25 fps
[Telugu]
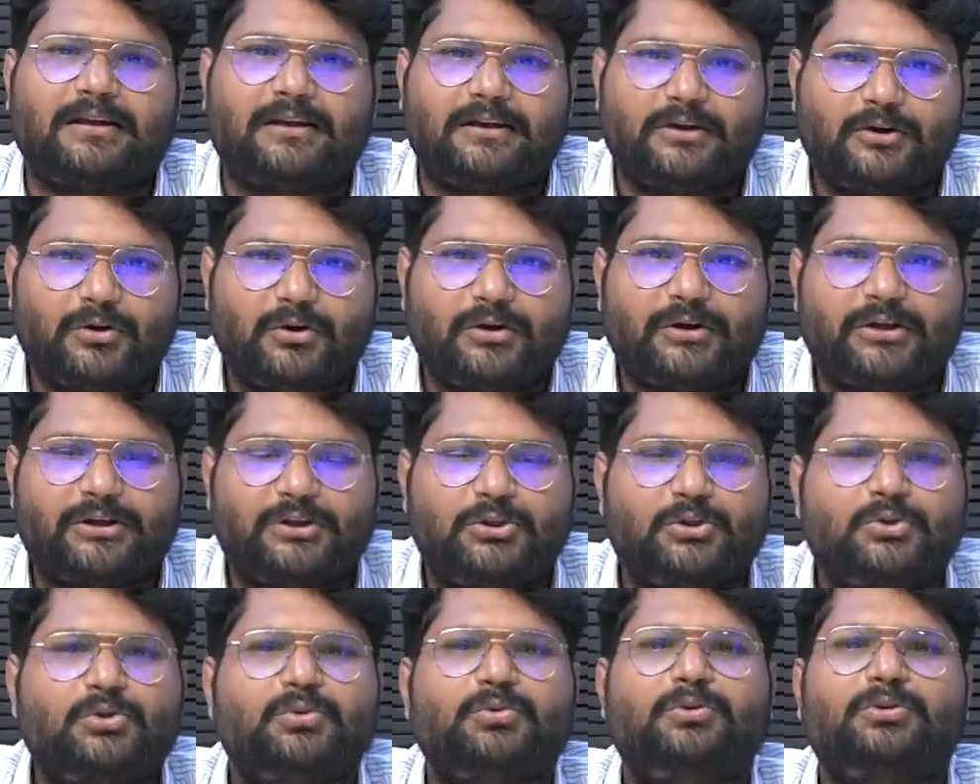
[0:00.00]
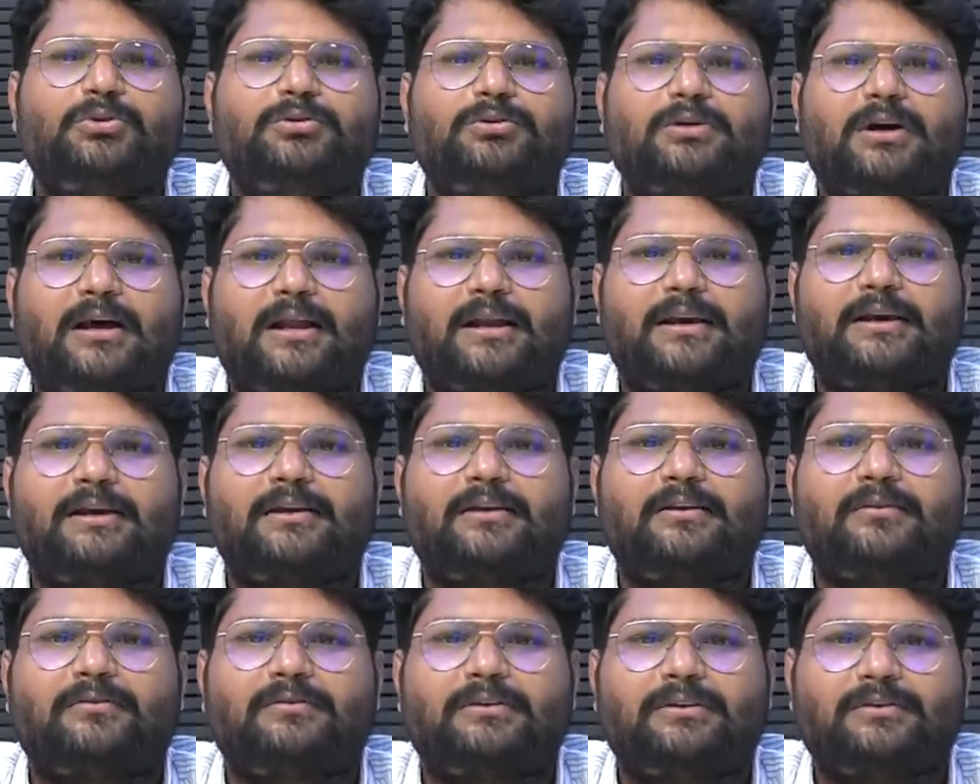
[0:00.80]
లో హిందువులు
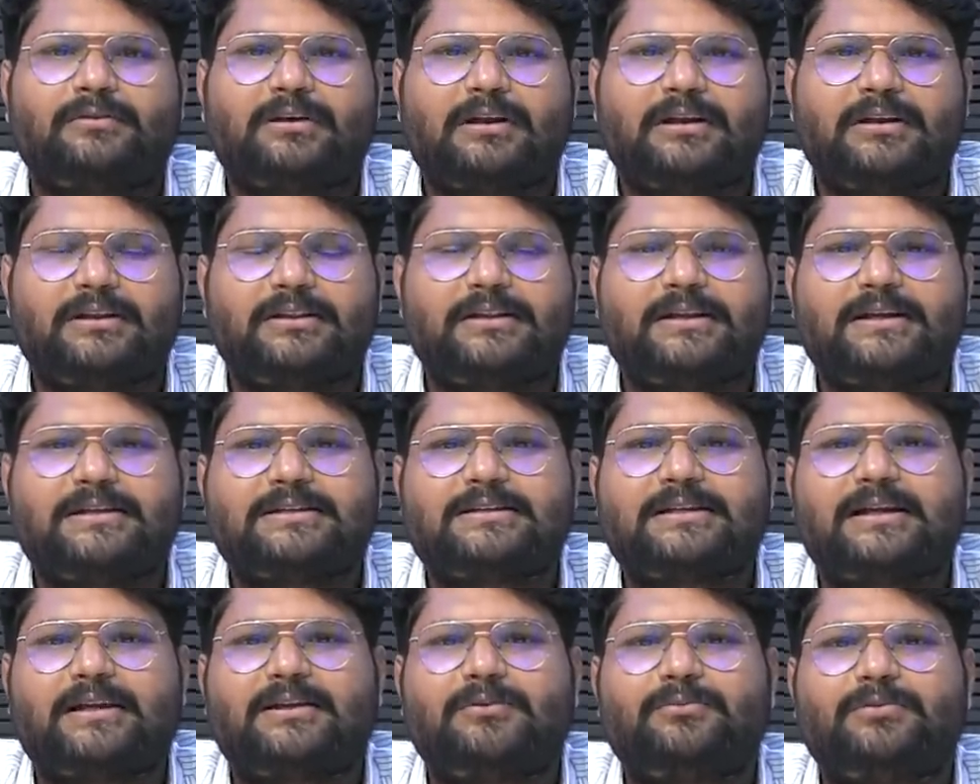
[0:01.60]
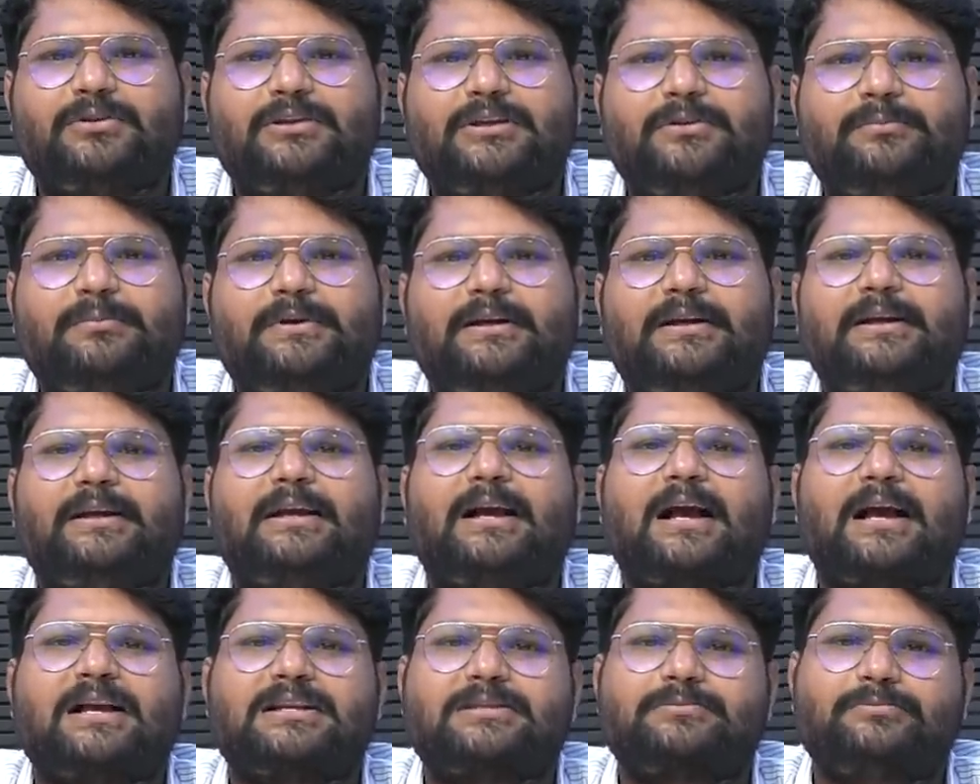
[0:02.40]
అనేటటువంటి వాళ్ళు ఈ దేశాన్ని వదిలిపెట్టి
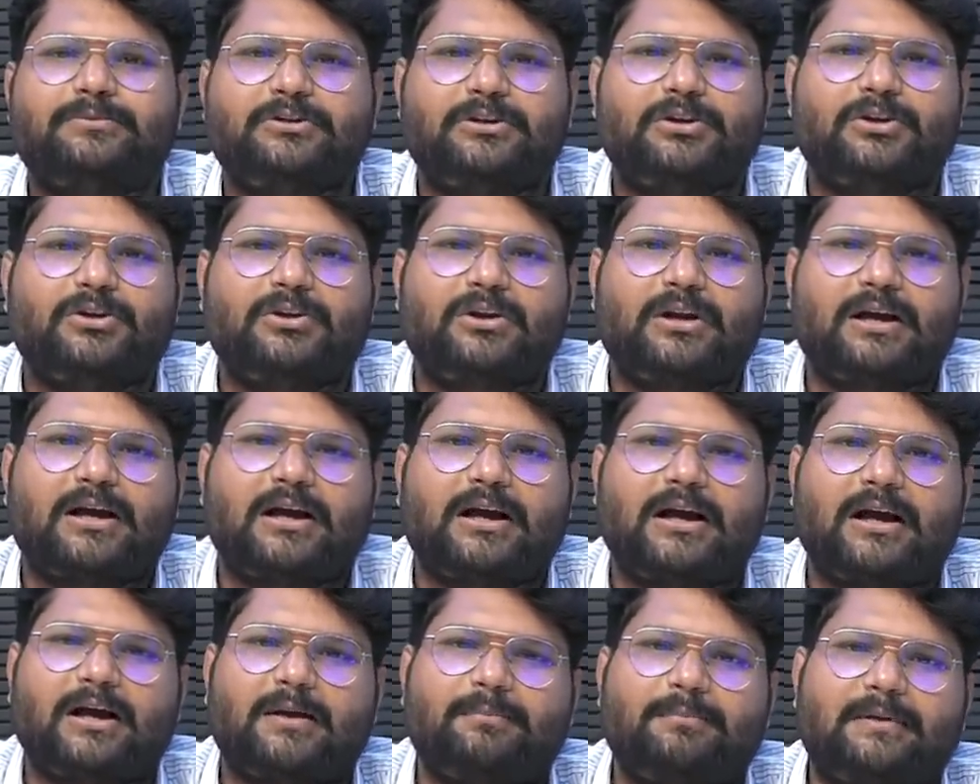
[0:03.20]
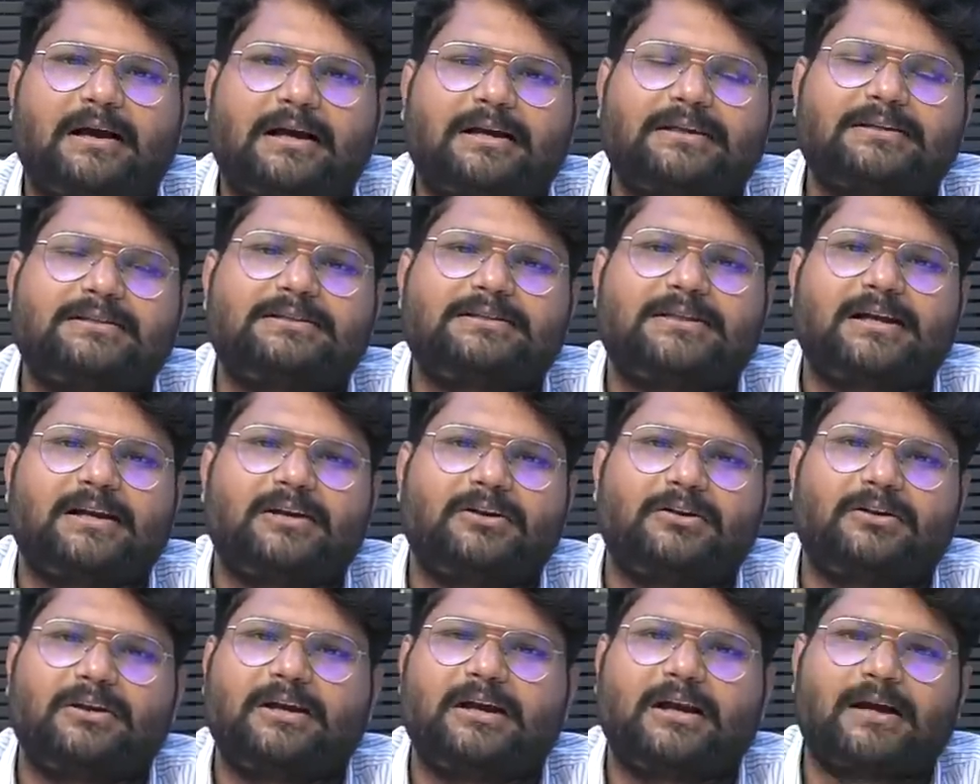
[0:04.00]
కాశ్మీర్లో లాగా
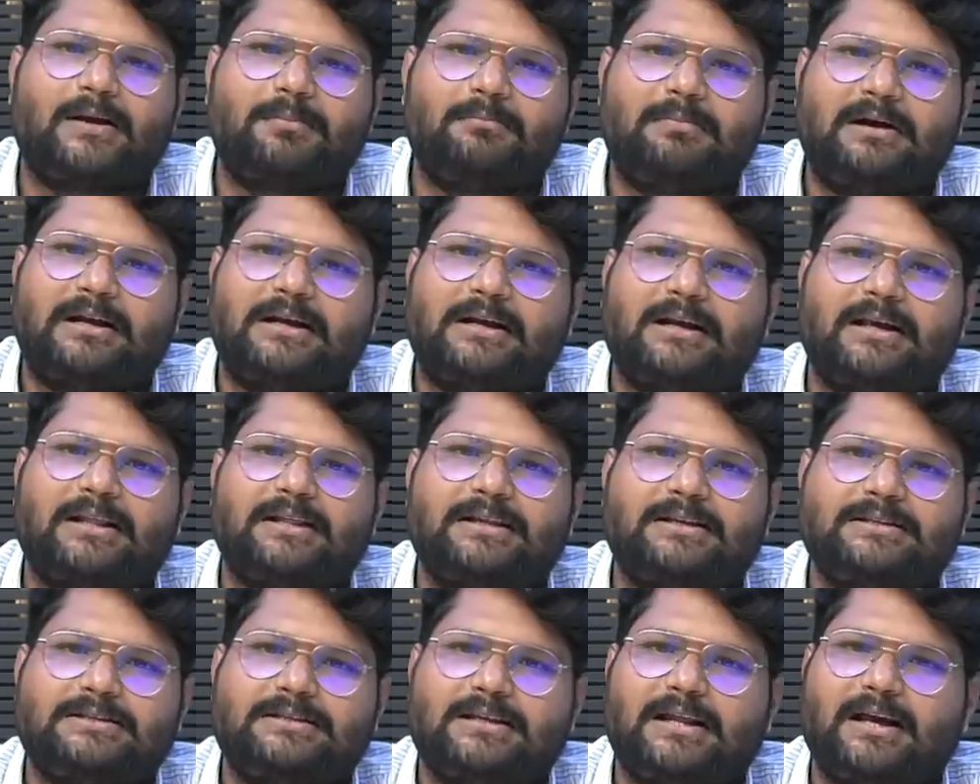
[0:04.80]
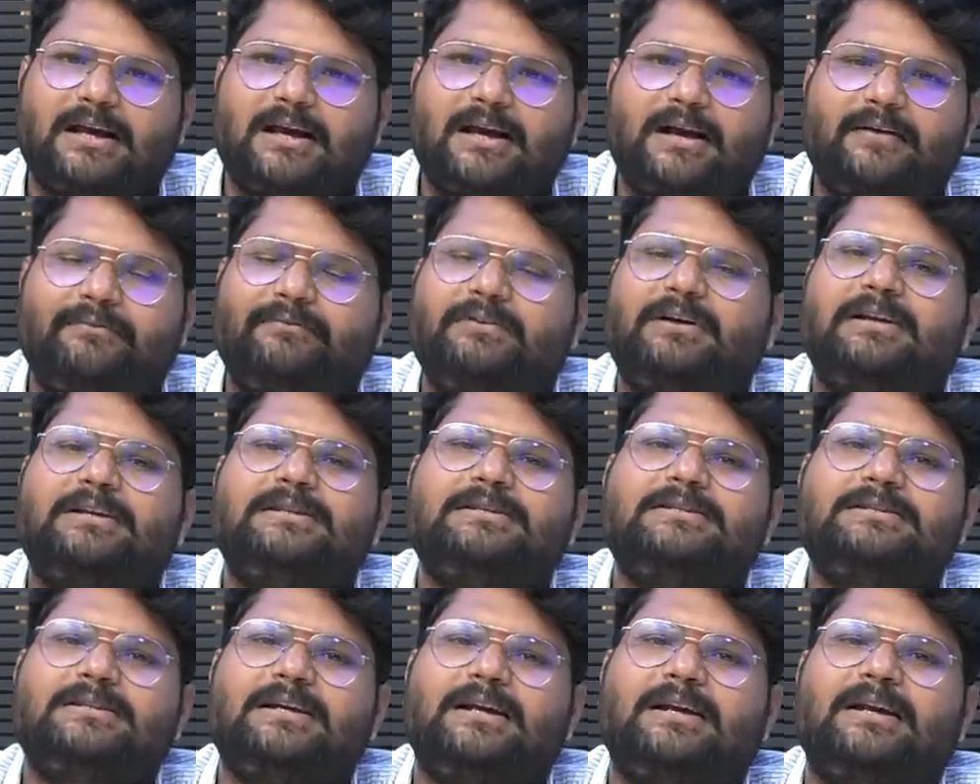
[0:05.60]
పాకిస్తాన్లో లాగా బంగ్లాదేశ్ లాగా
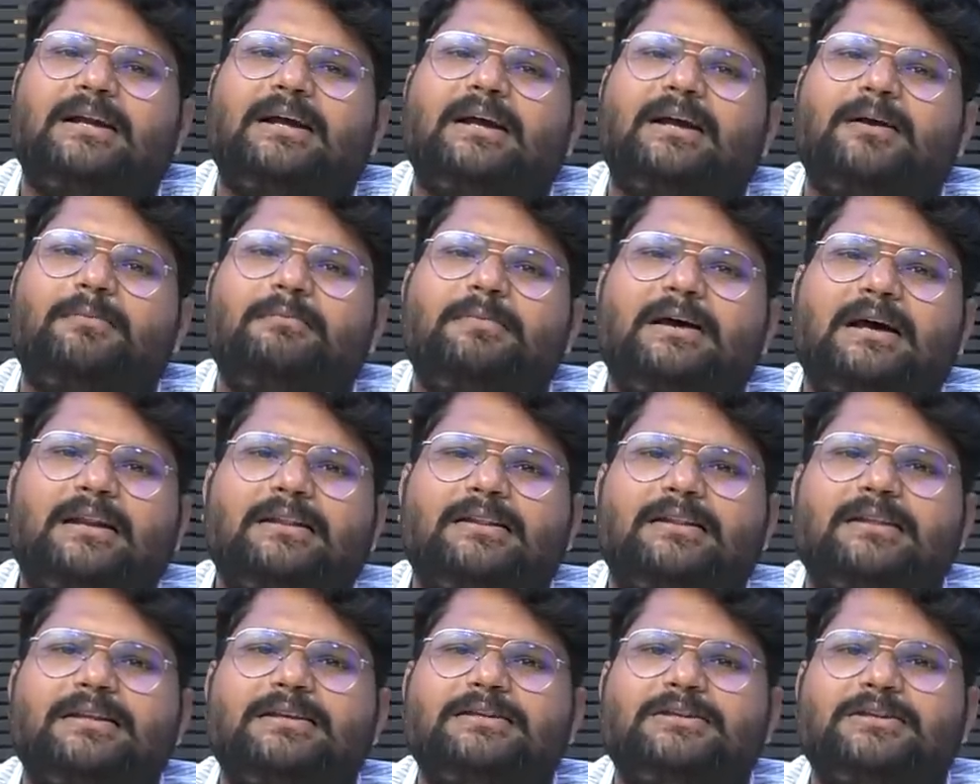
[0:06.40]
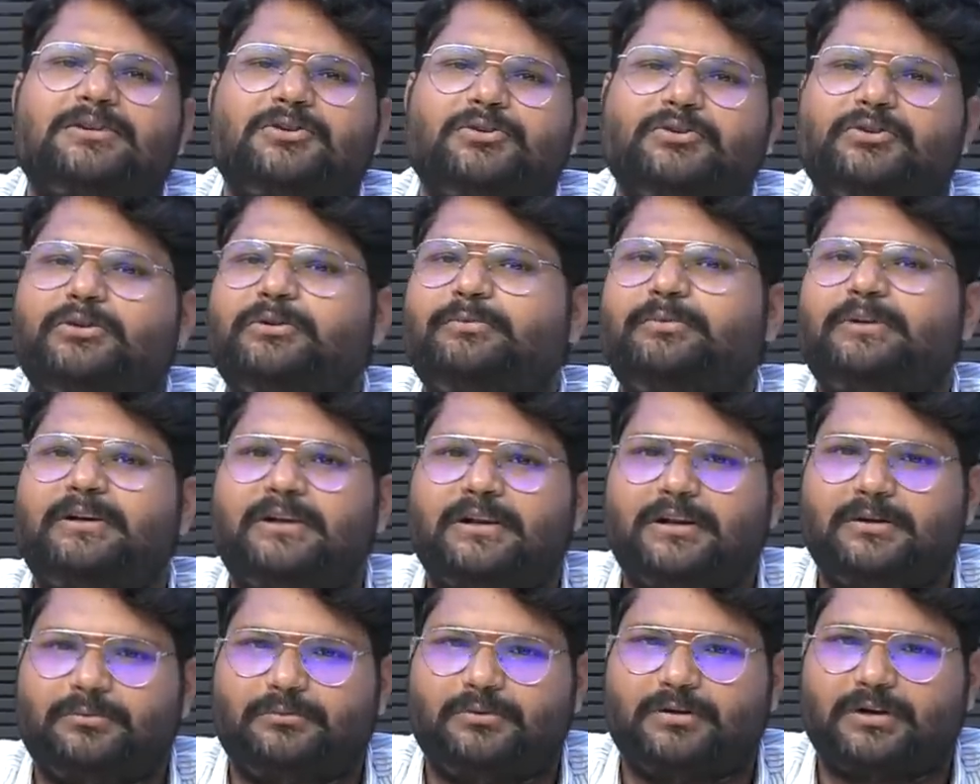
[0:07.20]
ఆఫ్ఘనిస్తాన్ లాగా భారతదేశాన్ని వదిలిపెట్టి
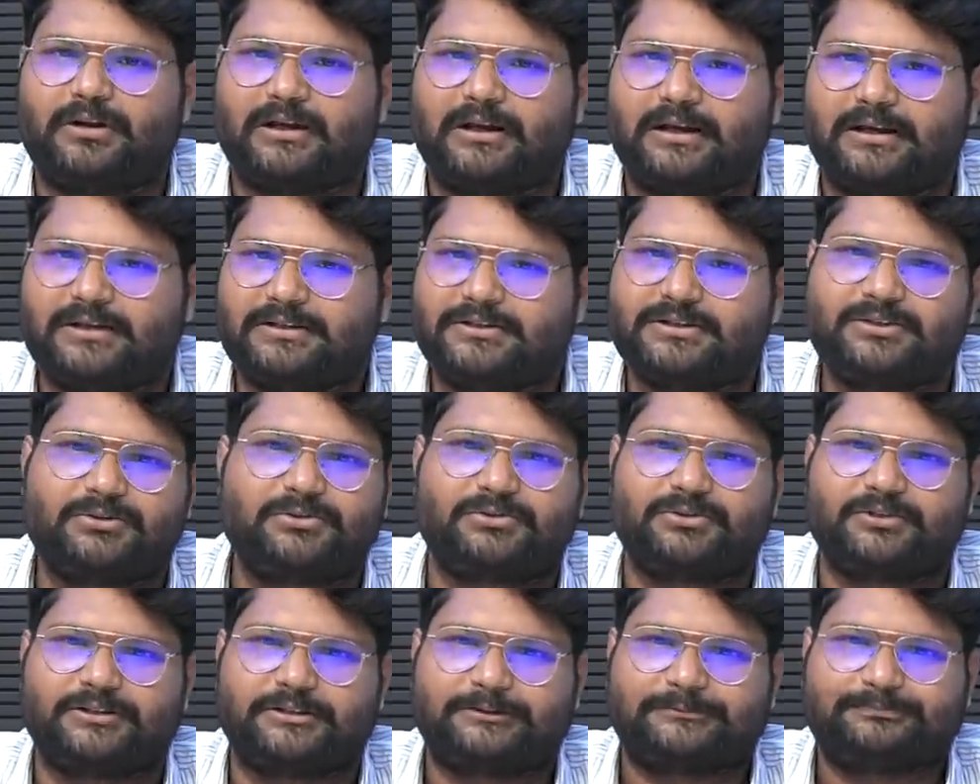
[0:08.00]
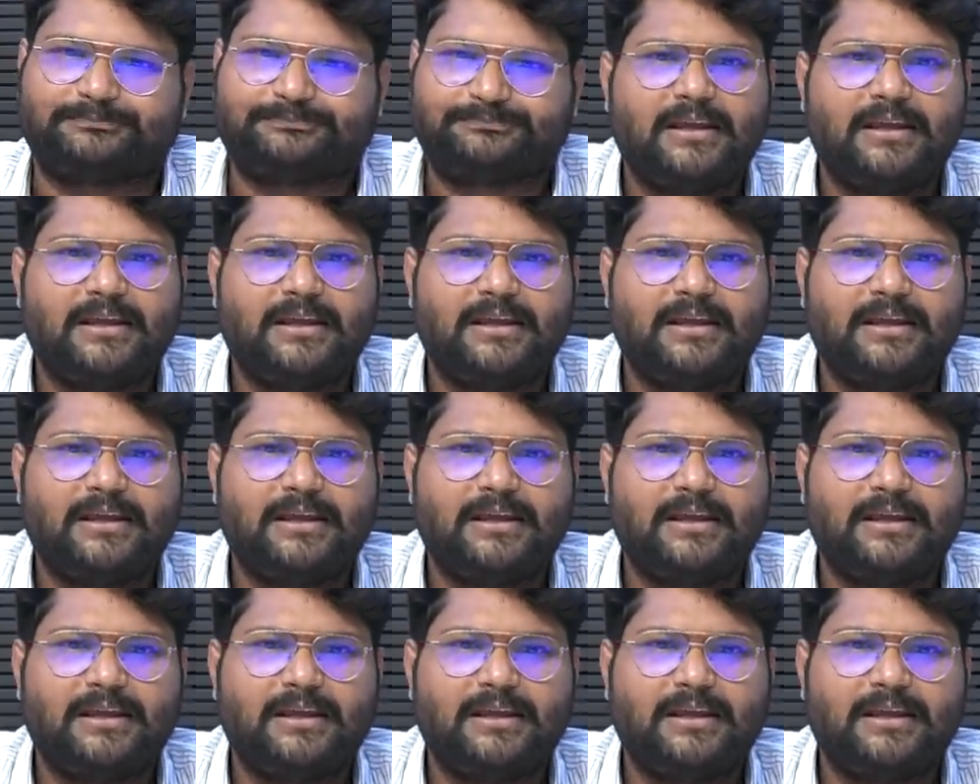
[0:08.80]
వెళ్ళిపోవడం కానీ జరుగుతుంది